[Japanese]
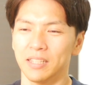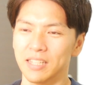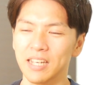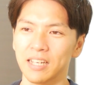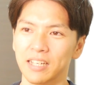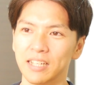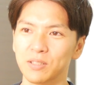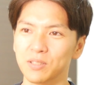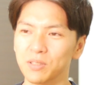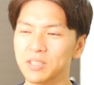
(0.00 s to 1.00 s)
で、えー、
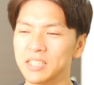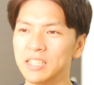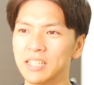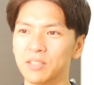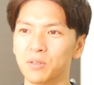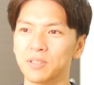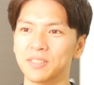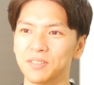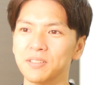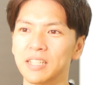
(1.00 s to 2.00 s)
とその賃貸のところ
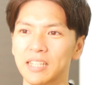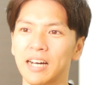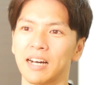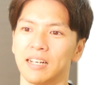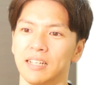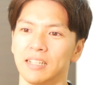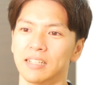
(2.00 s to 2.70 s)
に住んでた